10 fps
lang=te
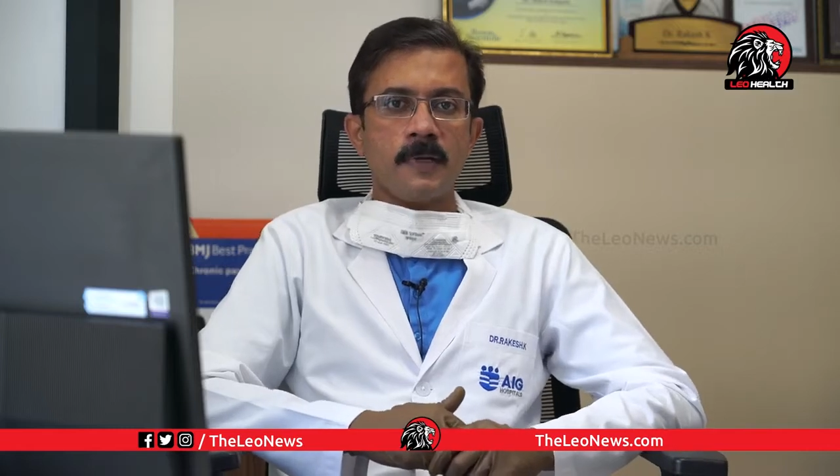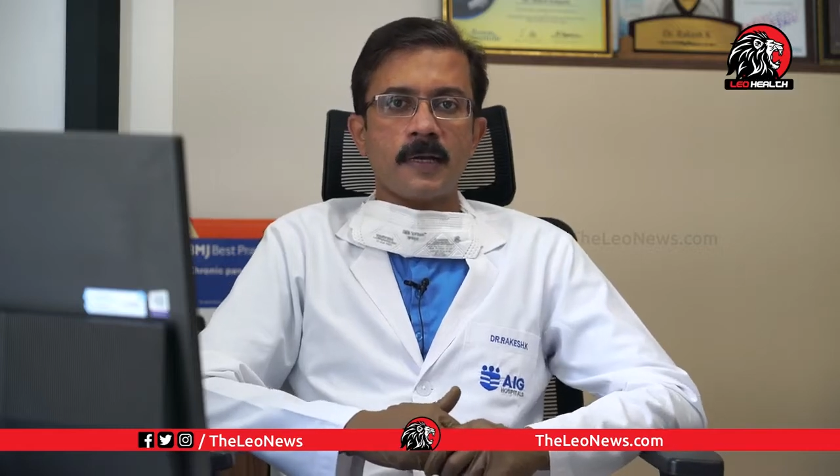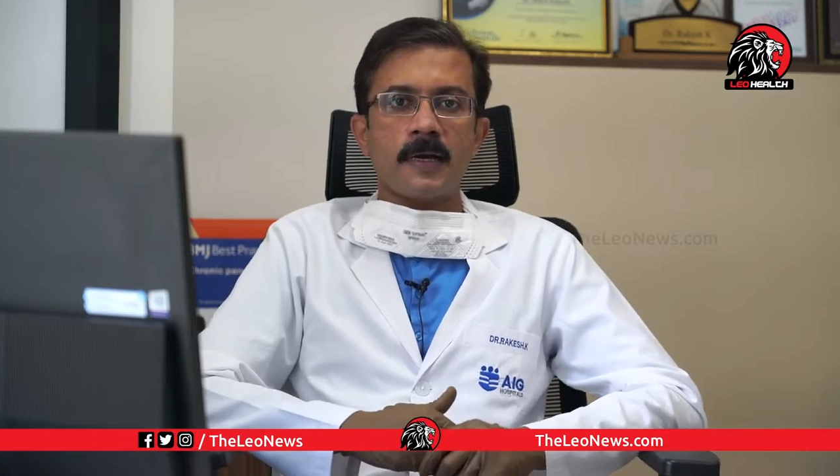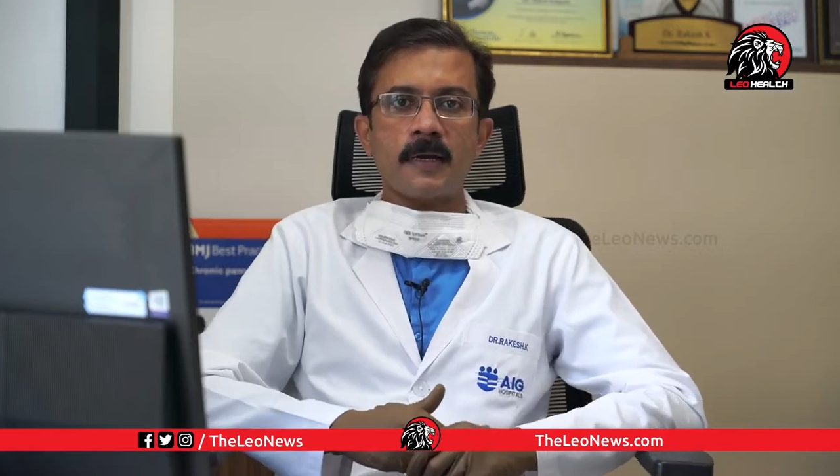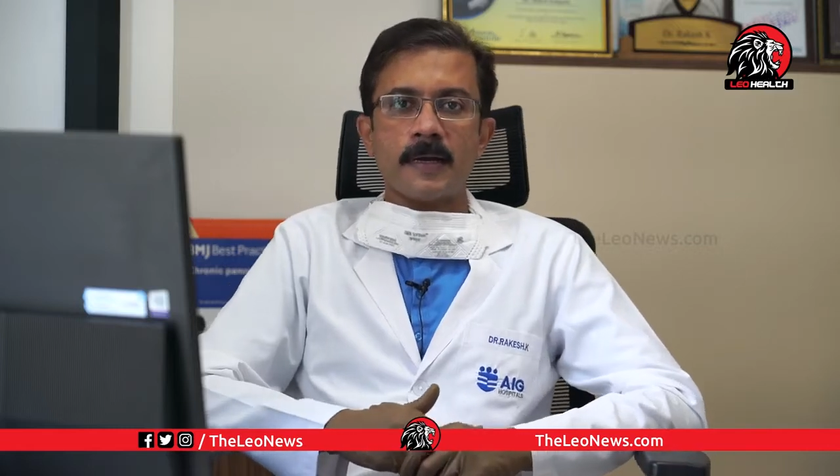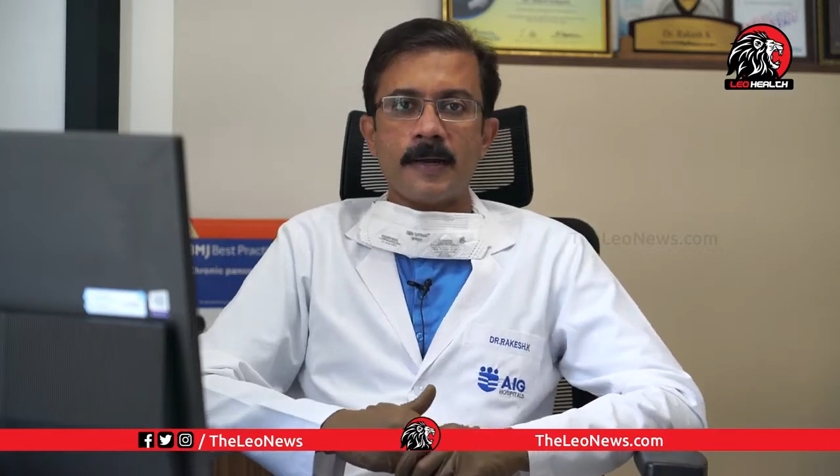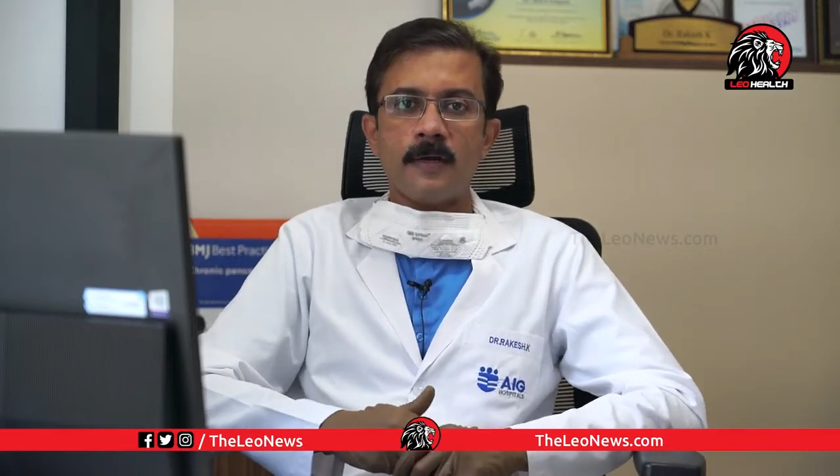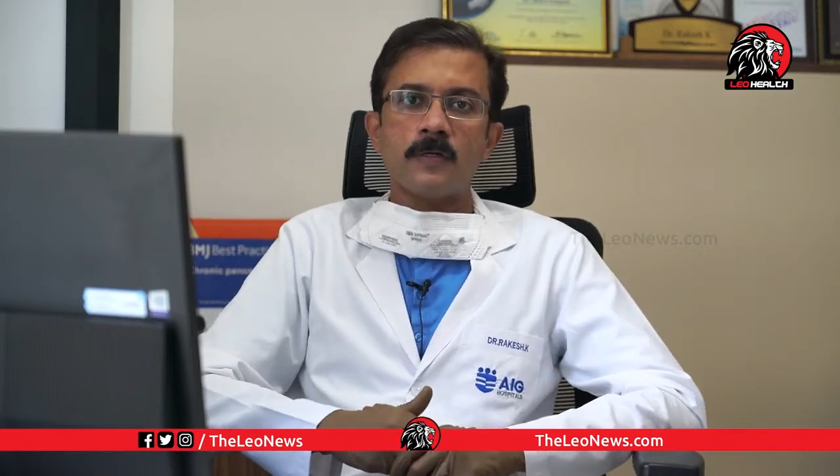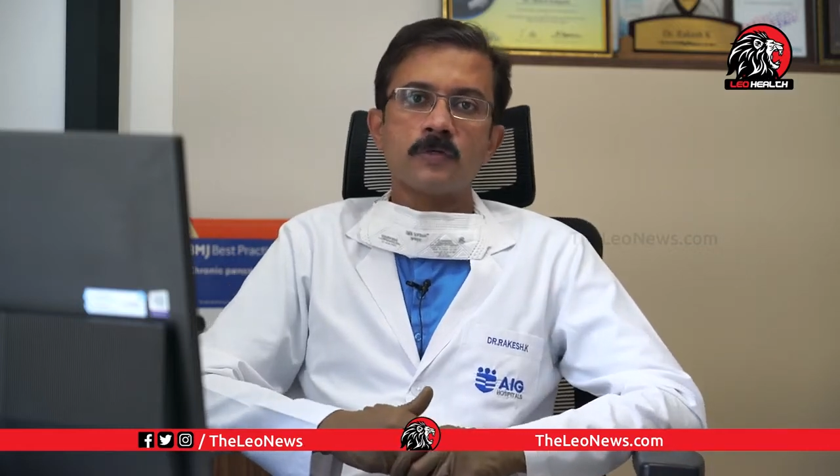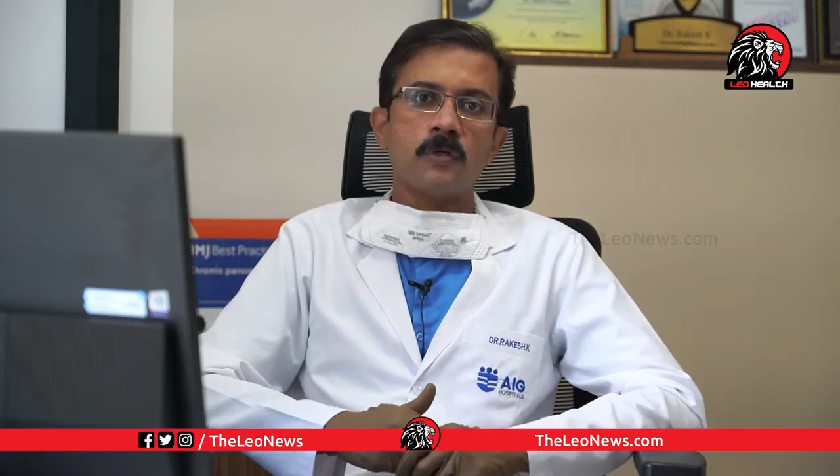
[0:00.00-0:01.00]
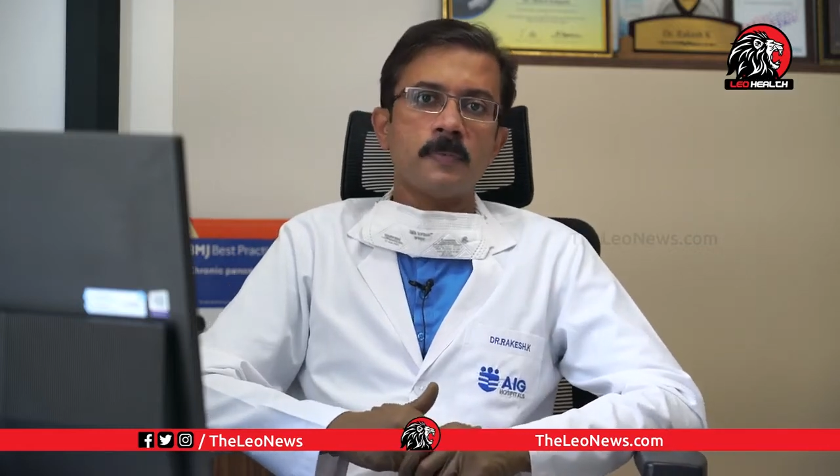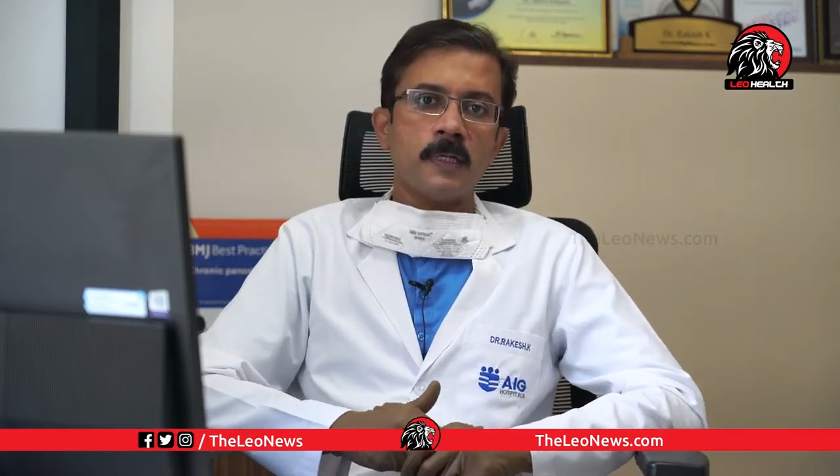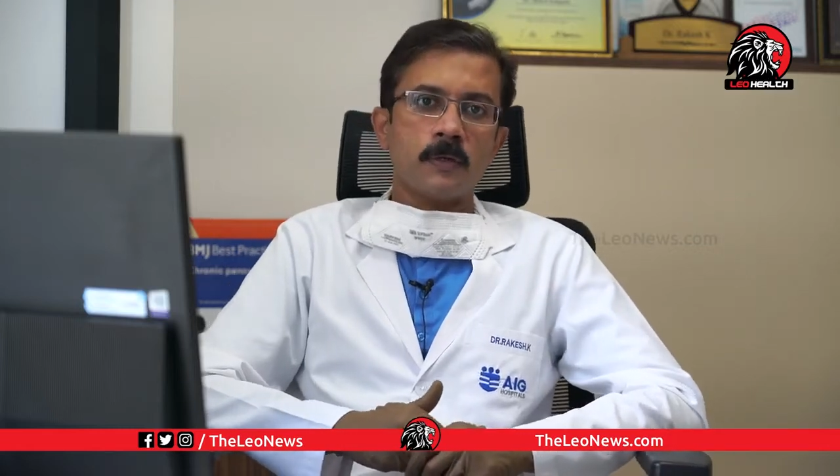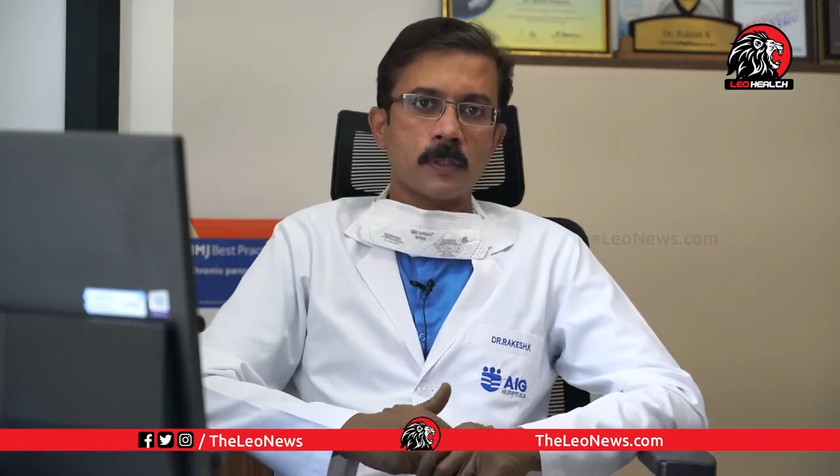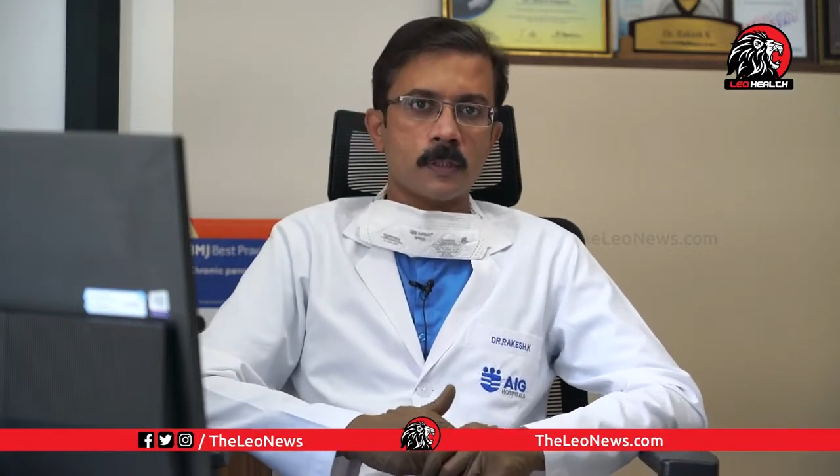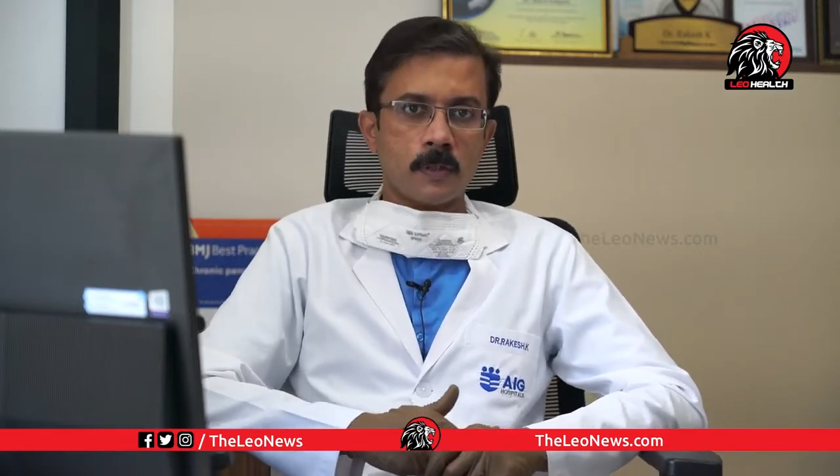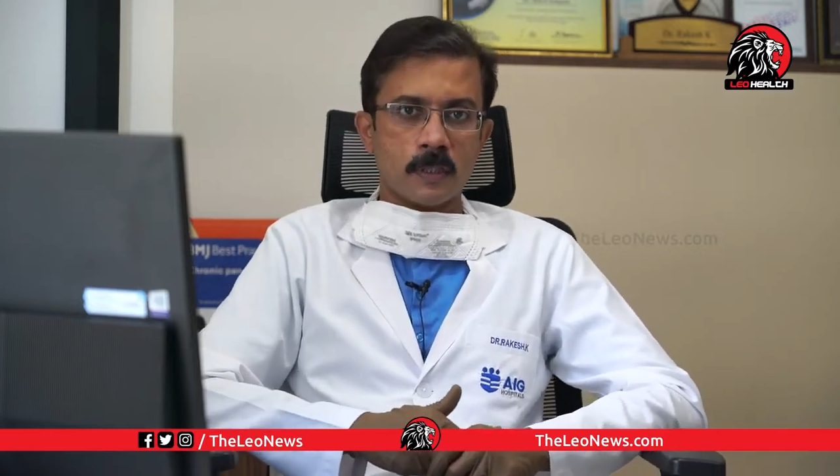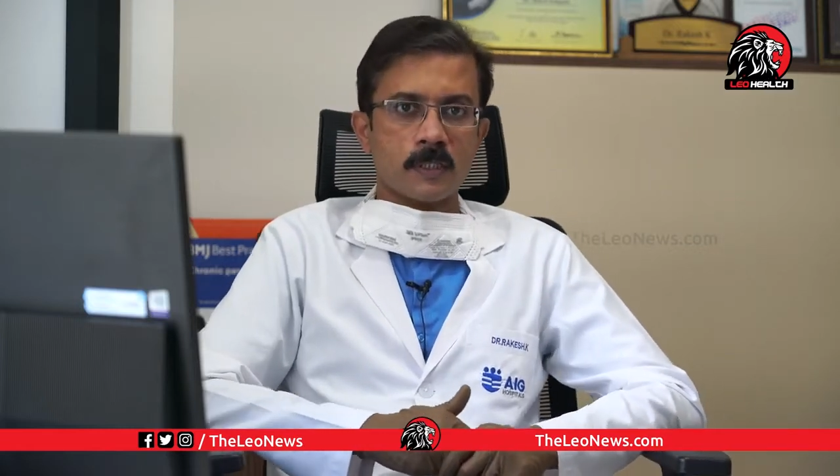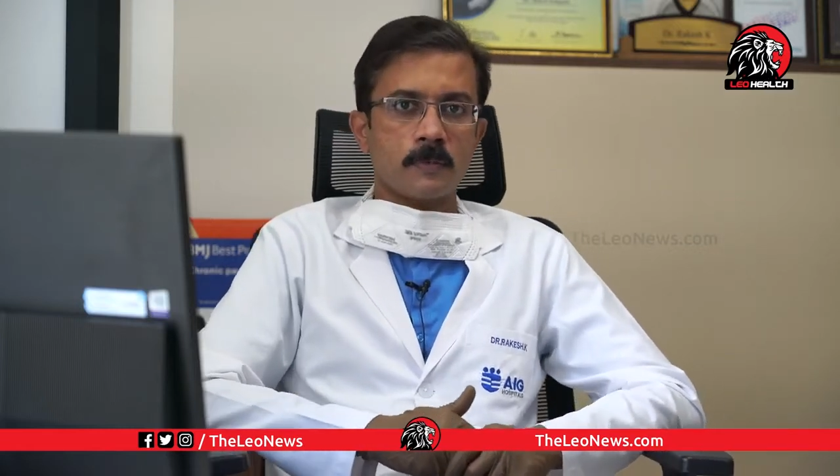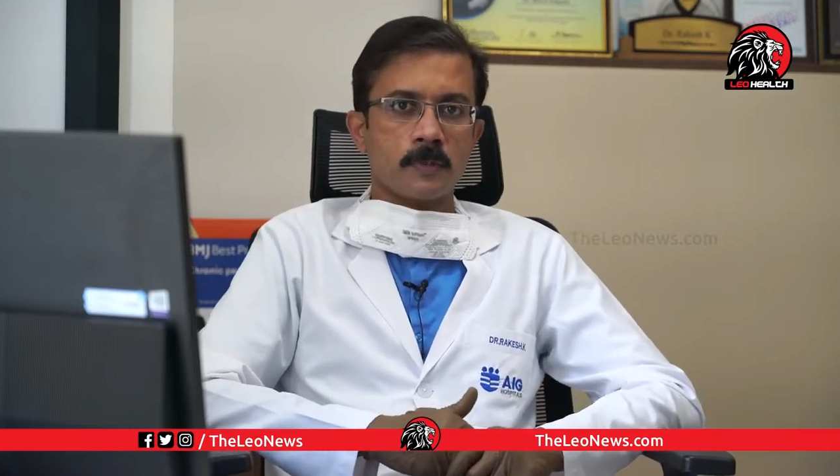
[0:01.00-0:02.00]
బెరియాట్రిక్ ఎండోస్కోపీ అనేది కొత్త
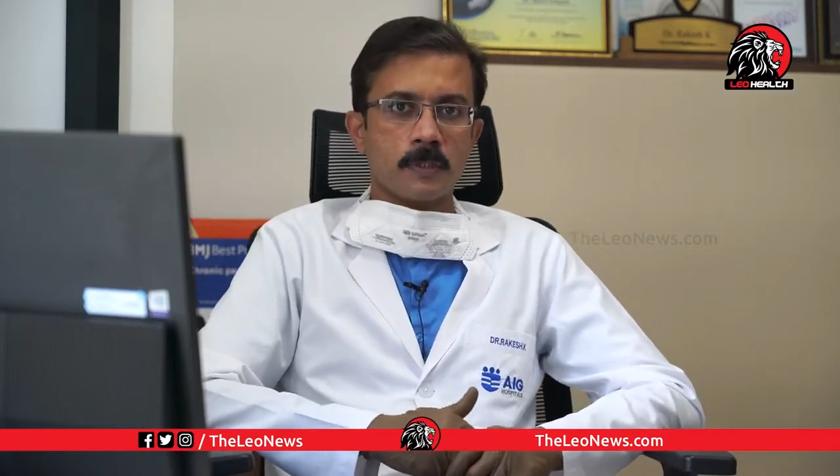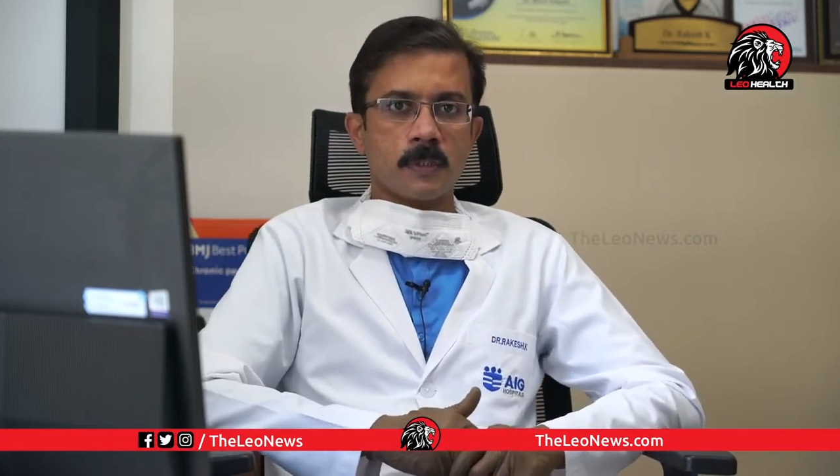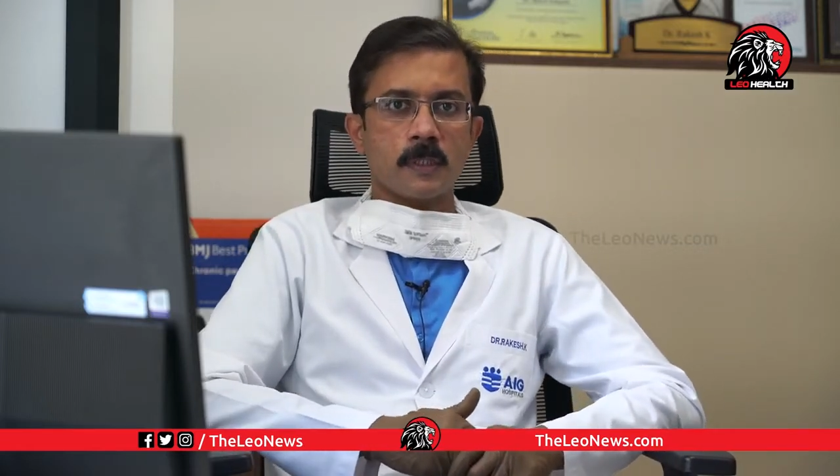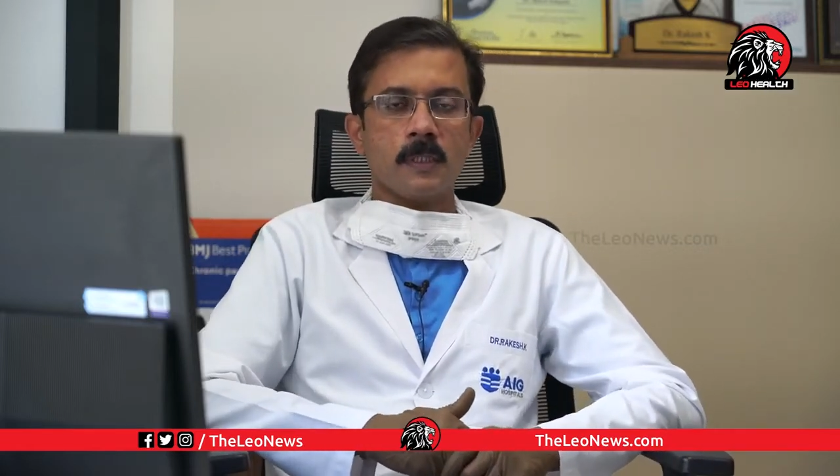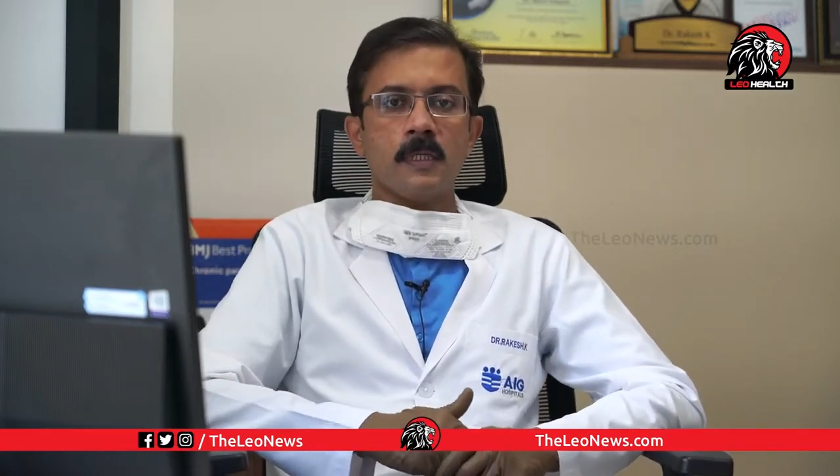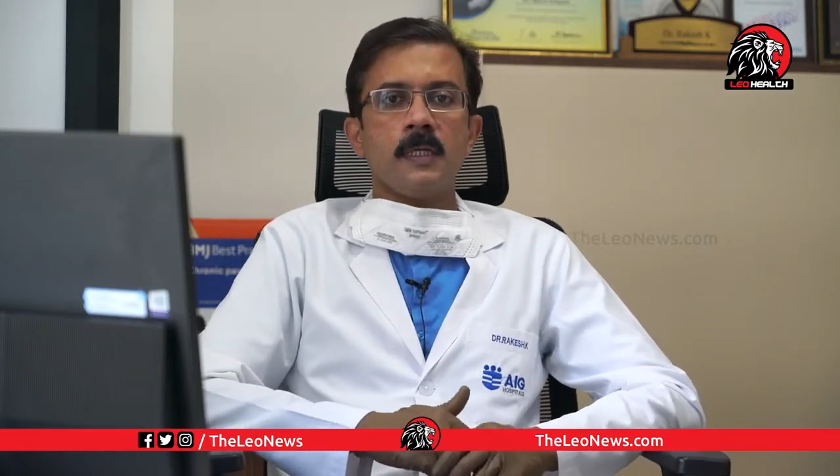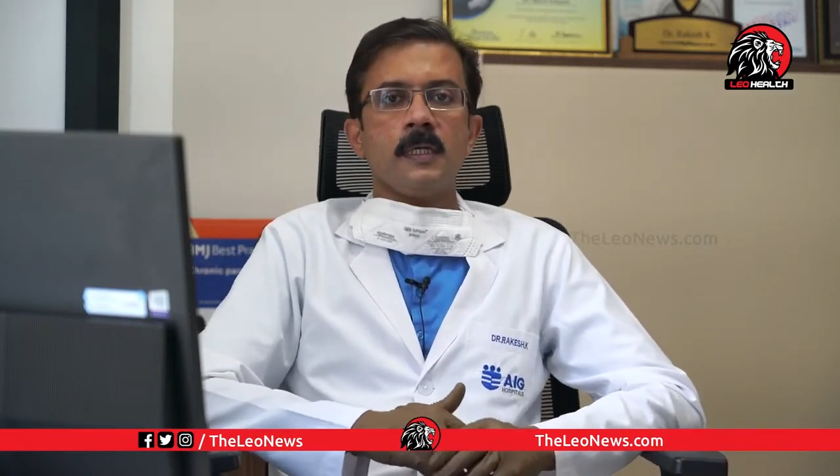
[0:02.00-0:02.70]
కాన్సెప్ట్ వచ్చింది